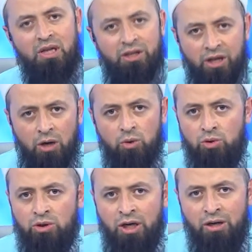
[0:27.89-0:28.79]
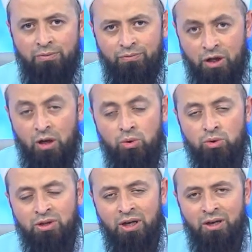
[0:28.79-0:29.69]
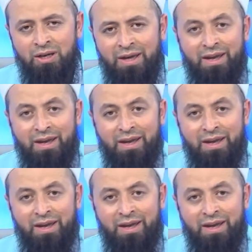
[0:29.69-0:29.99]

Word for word: Yahut da yahut da